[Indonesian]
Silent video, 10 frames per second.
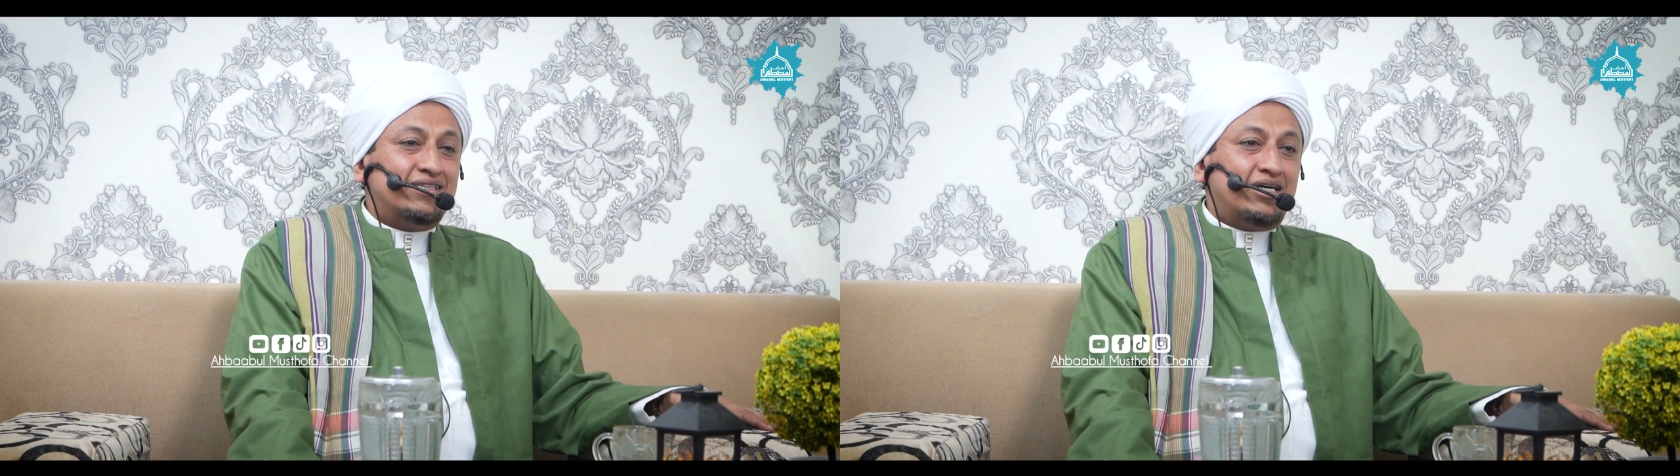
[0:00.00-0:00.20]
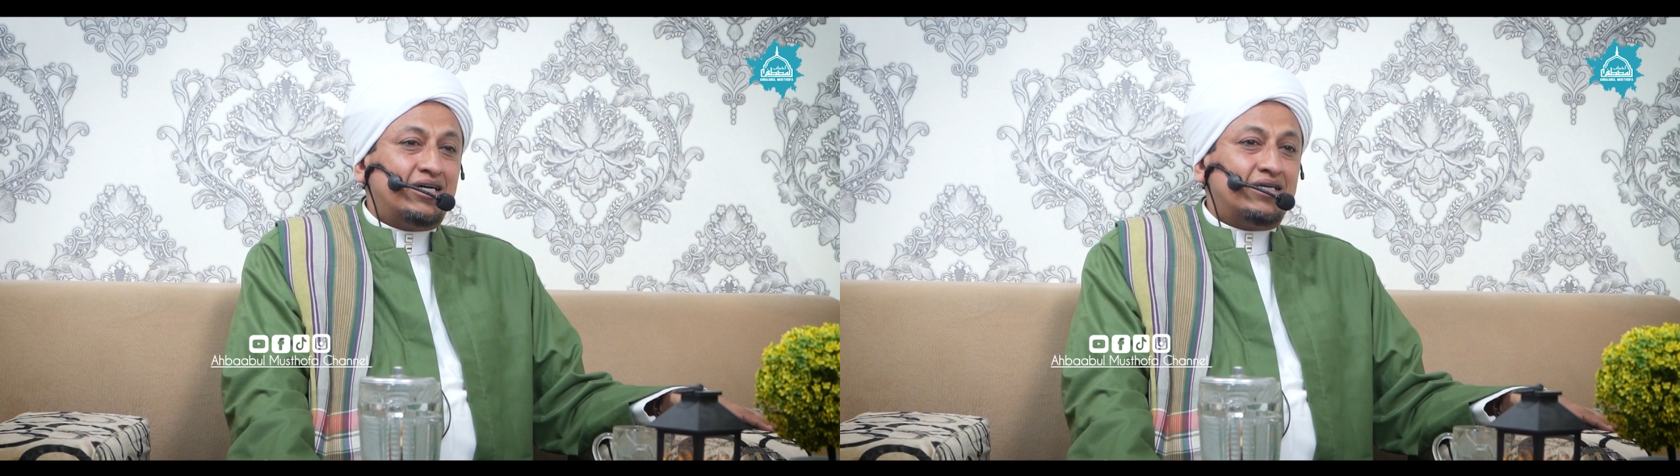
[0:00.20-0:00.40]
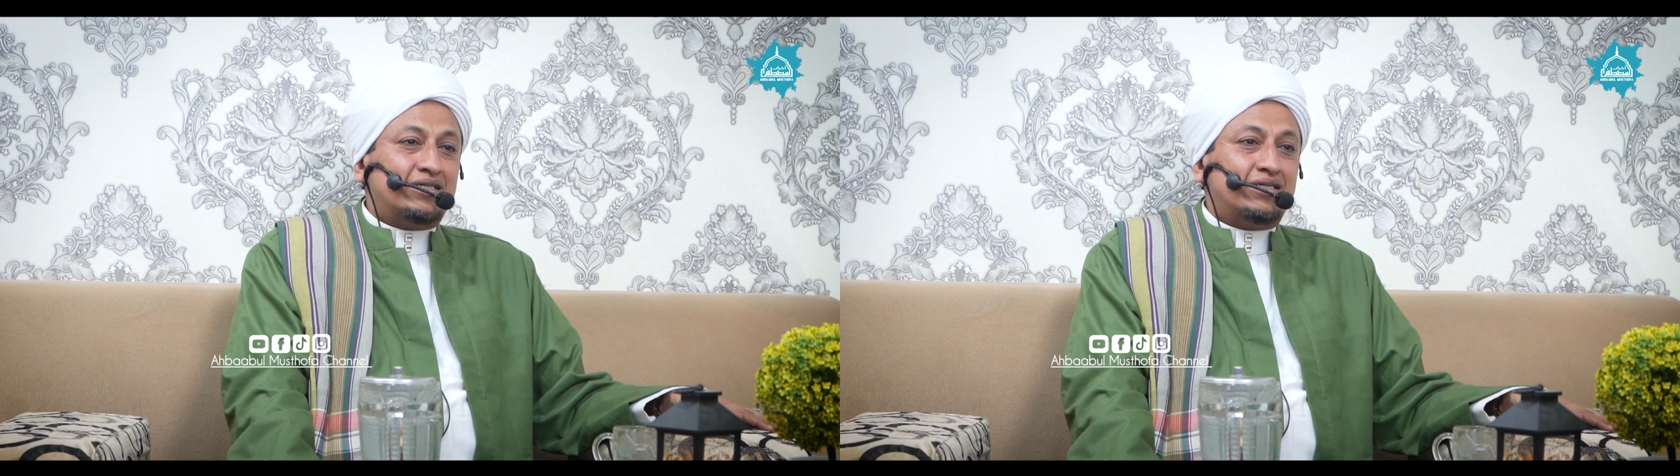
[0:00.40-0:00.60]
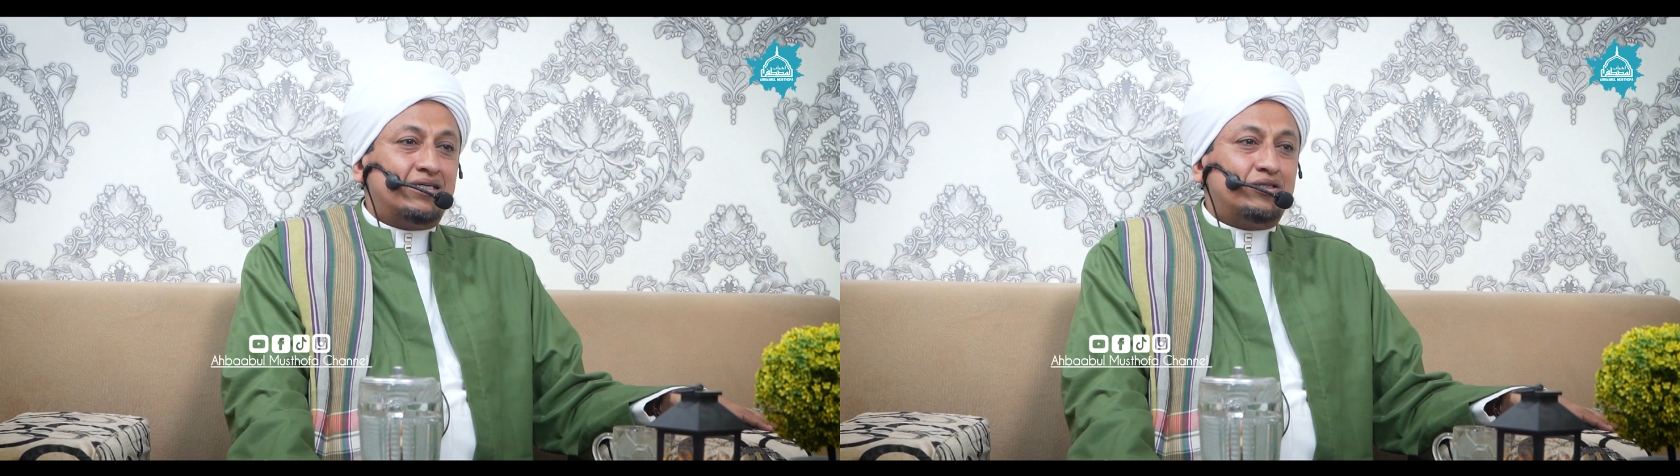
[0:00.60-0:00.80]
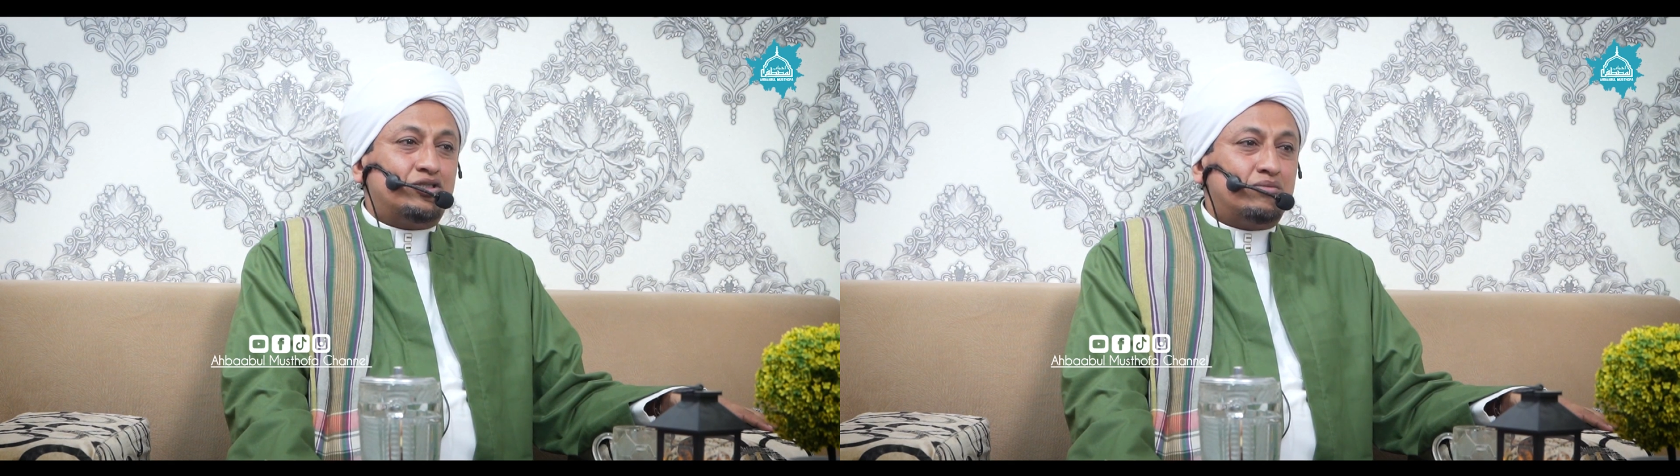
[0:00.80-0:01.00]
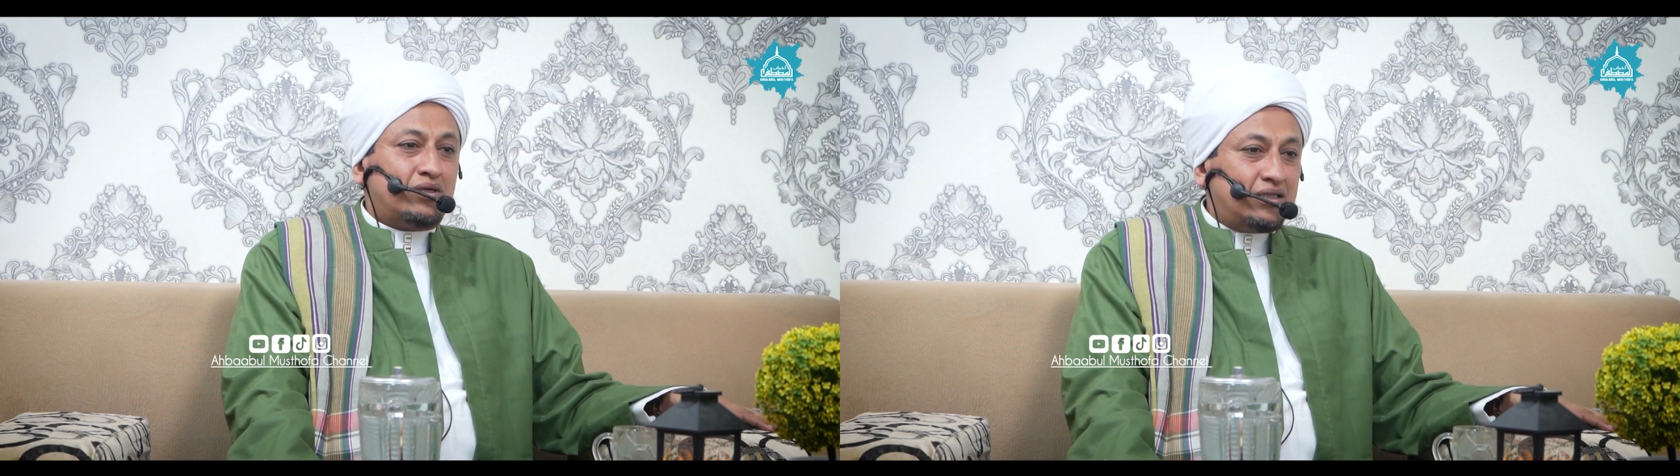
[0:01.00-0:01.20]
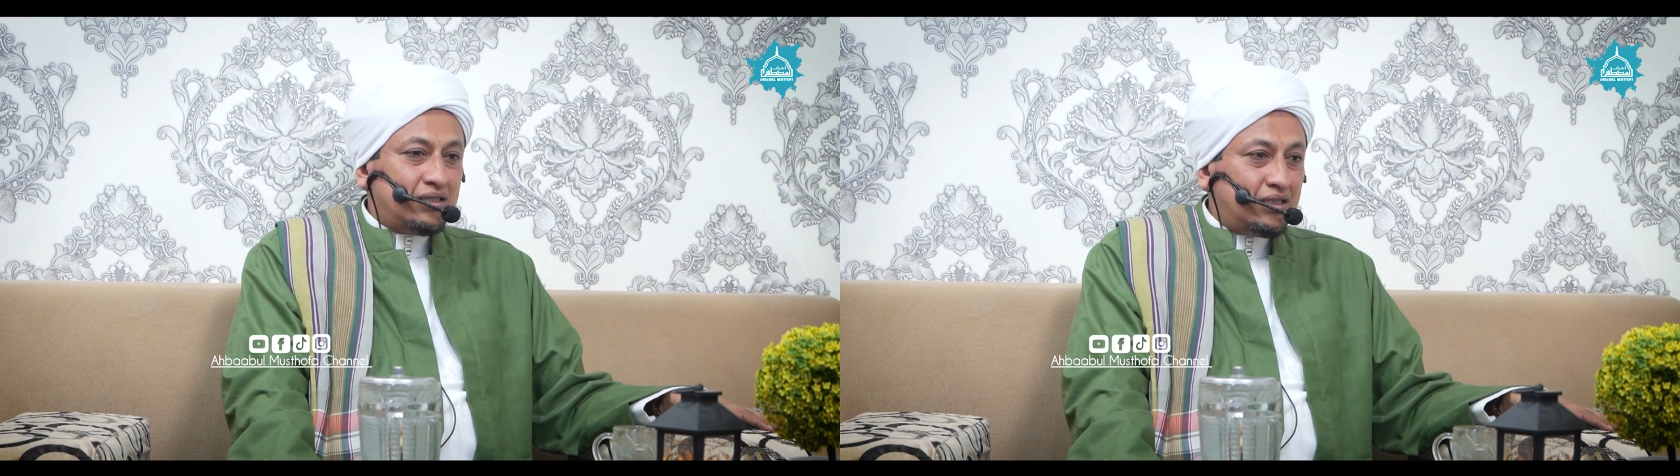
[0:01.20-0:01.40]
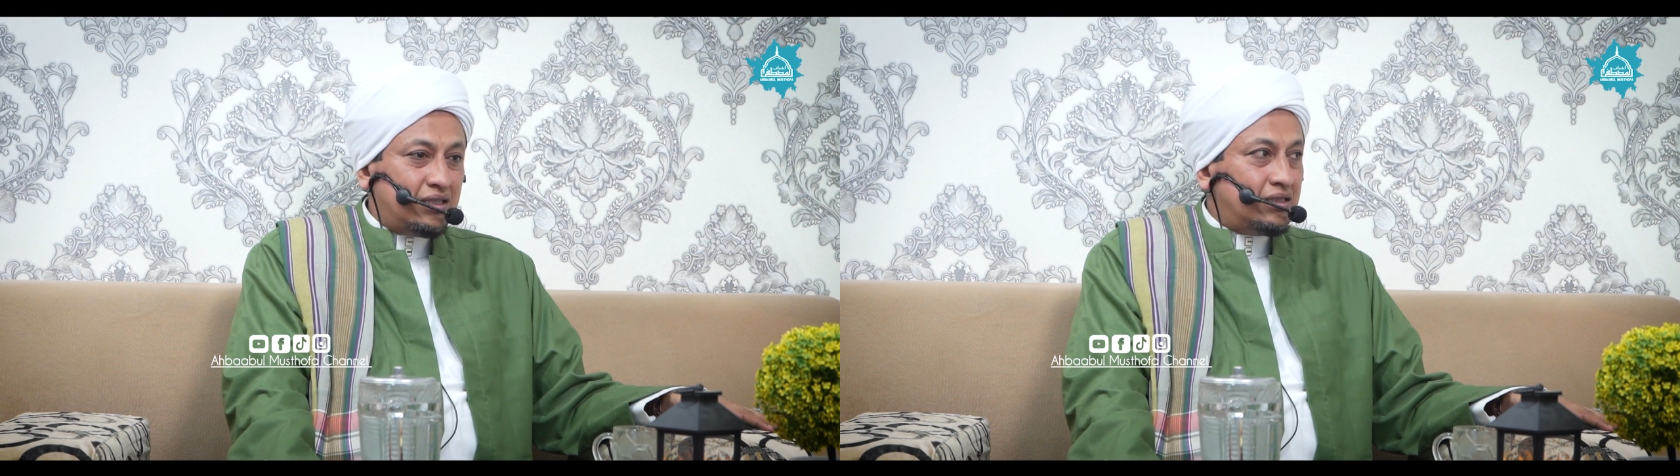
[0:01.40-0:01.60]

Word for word: ada Ismail,